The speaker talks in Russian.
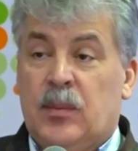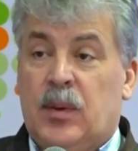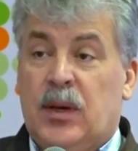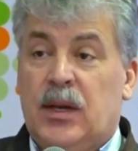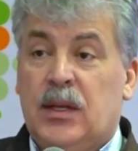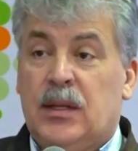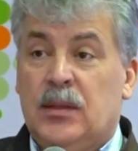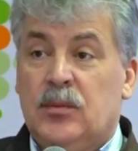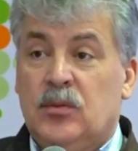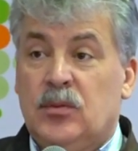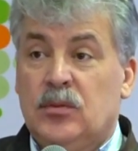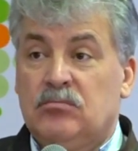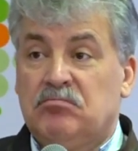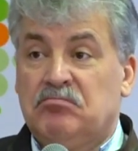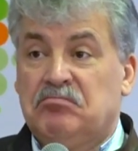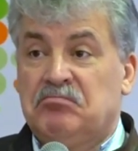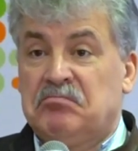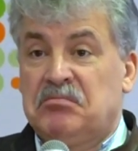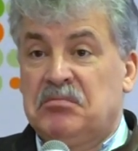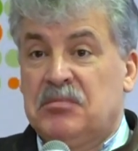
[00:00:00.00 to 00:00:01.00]
Поэтому,
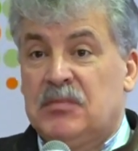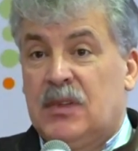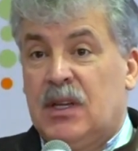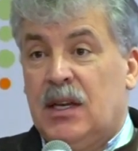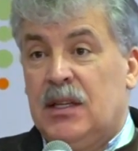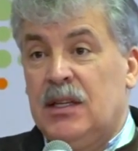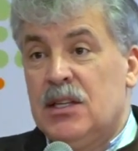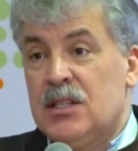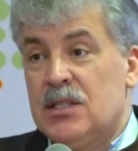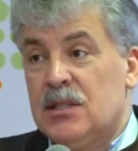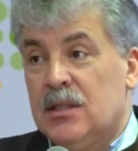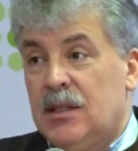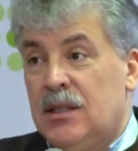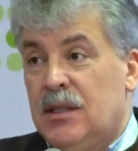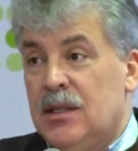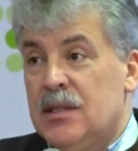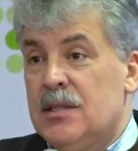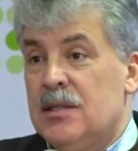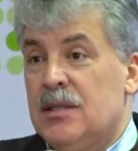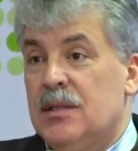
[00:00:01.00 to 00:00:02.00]
конечно,
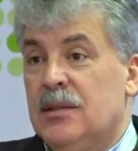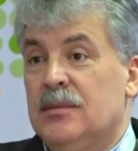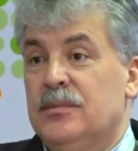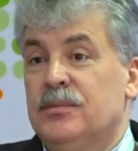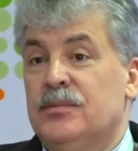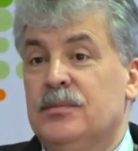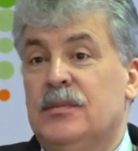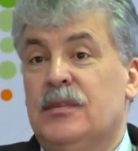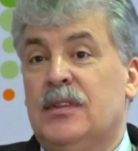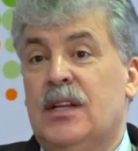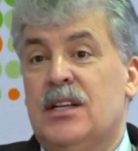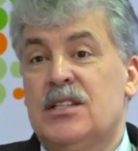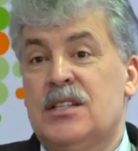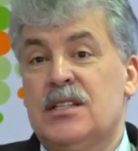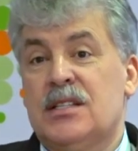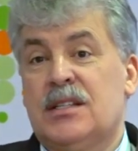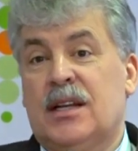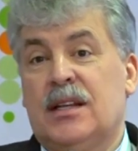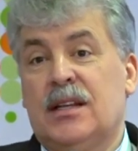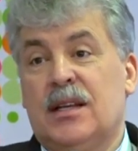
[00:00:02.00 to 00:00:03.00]
если в
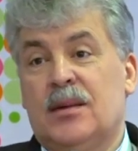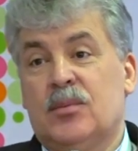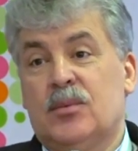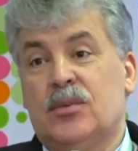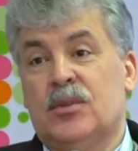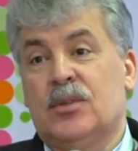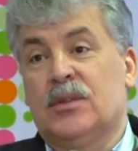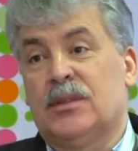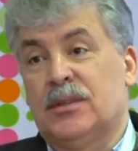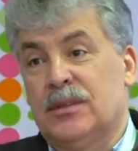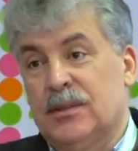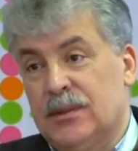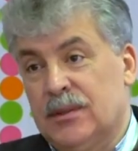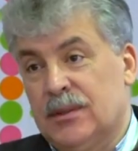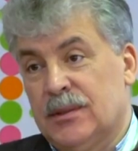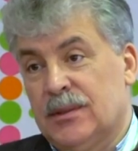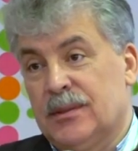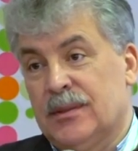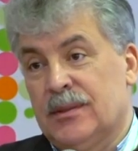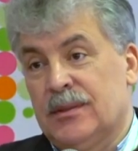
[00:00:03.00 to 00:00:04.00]
нашей стране будет
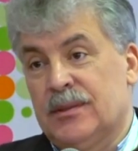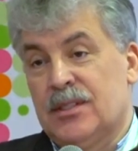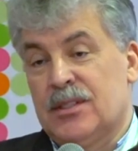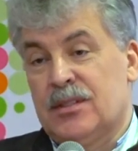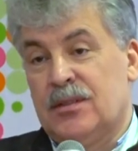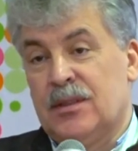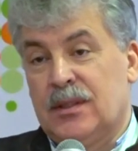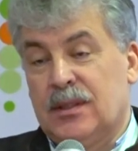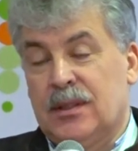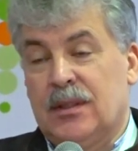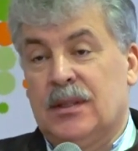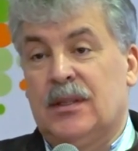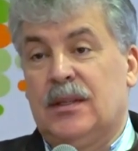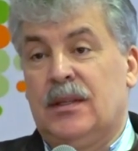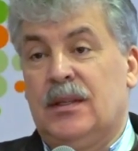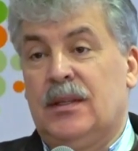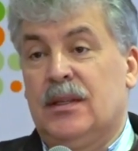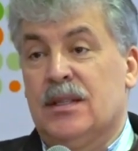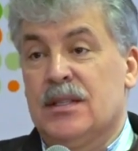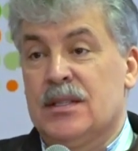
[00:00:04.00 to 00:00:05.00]
э, действительно
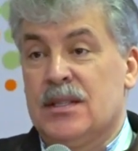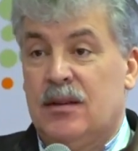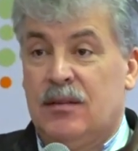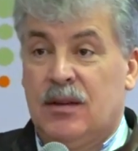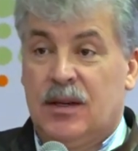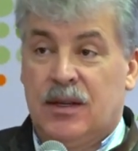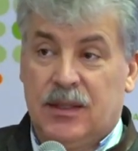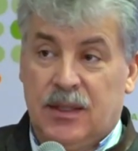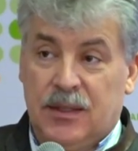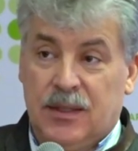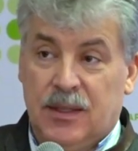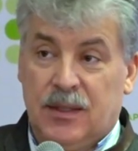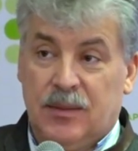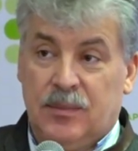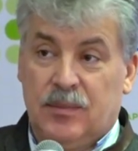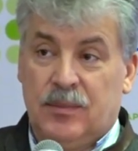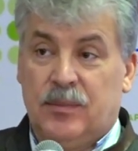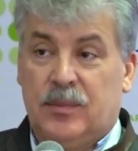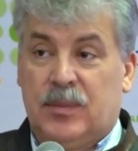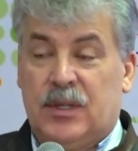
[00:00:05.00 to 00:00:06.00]
не на словах, а на
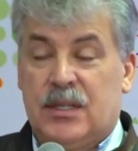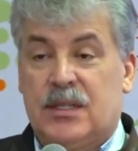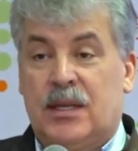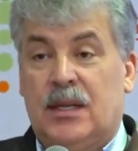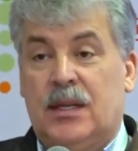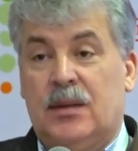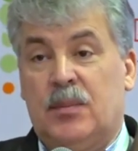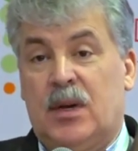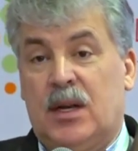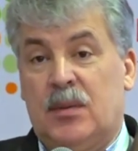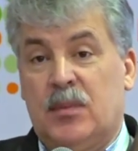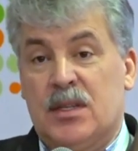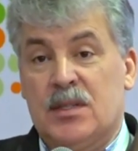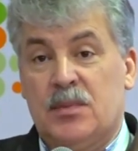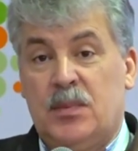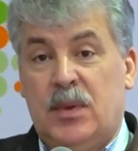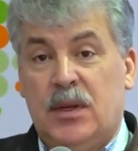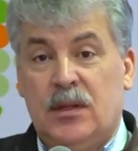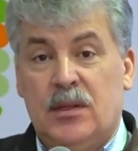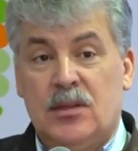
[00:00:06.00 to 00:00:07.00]
деле происходить борьба
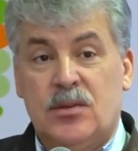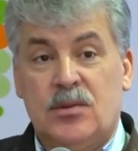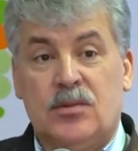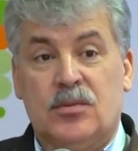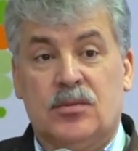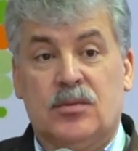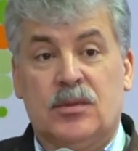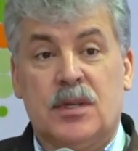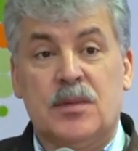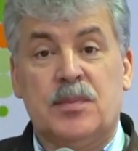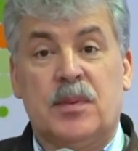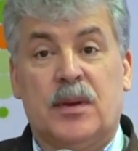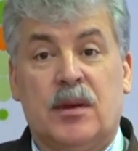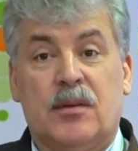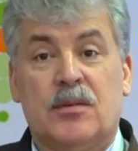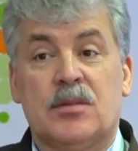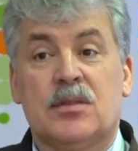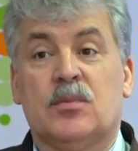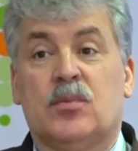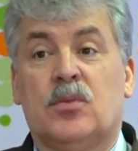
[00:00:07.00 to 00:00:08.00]
с бедностью, у нас
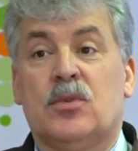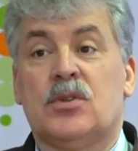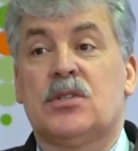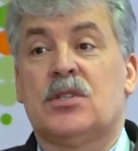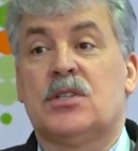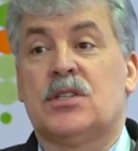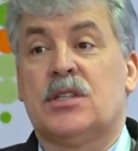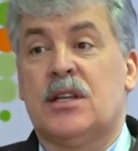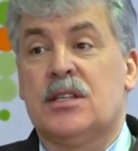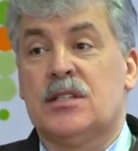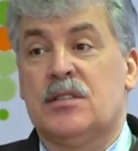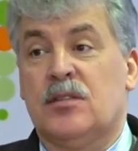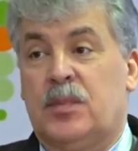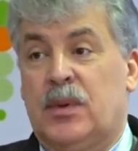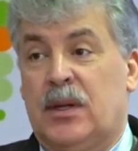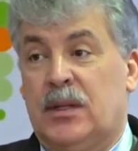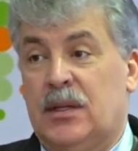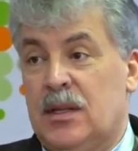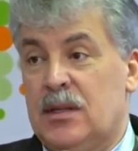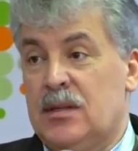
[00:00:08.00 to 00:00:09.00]
появится больше шансов
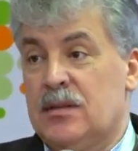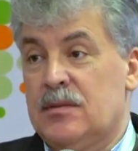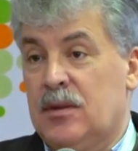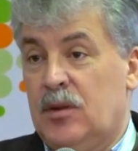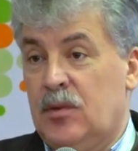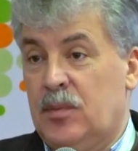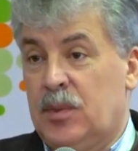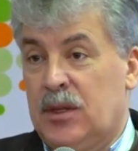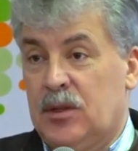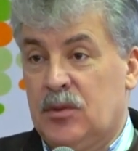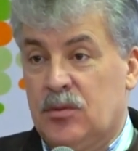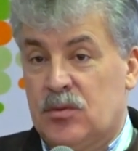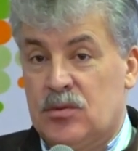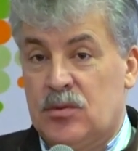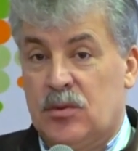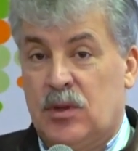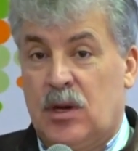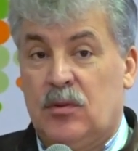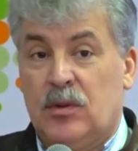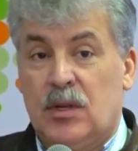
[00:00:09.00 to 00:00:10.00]
продать свою
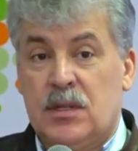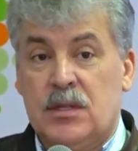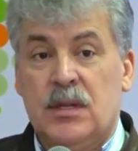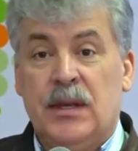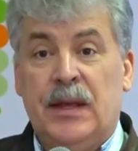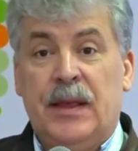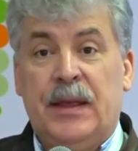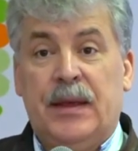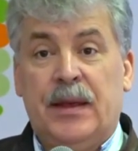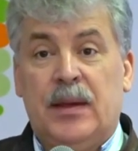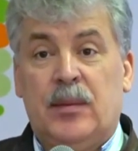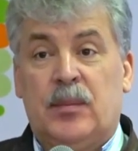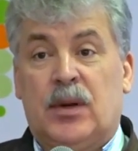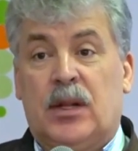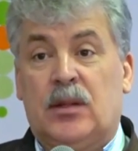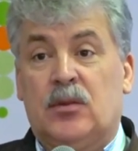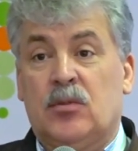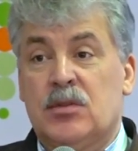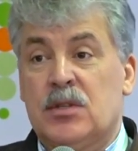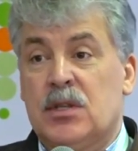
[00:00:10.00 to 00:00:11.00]
продукцию. А у нас
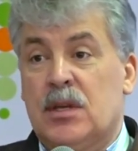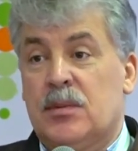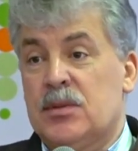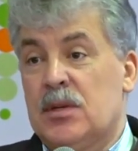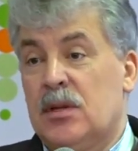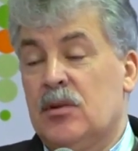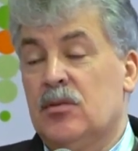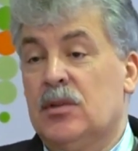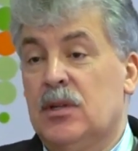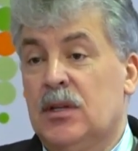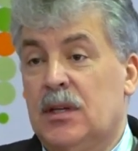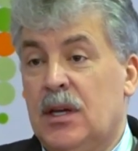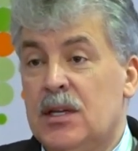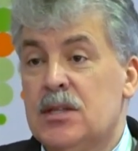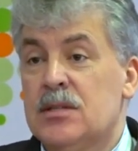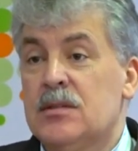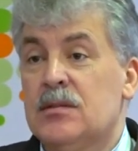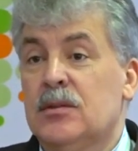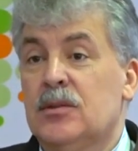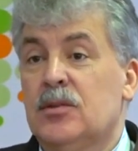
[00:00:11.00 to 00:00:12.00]
продукция абсолютно
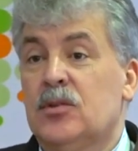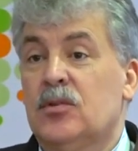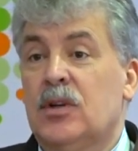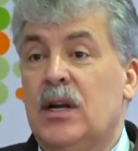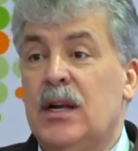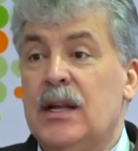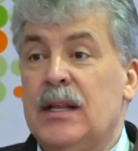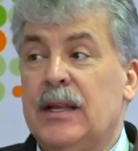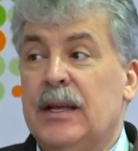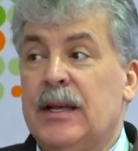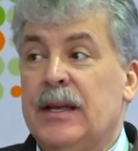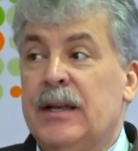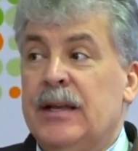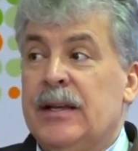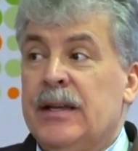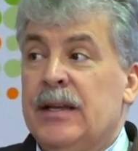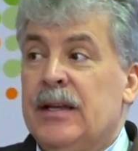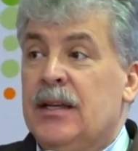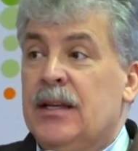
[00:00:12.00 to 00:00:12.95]
качественная, натуральная.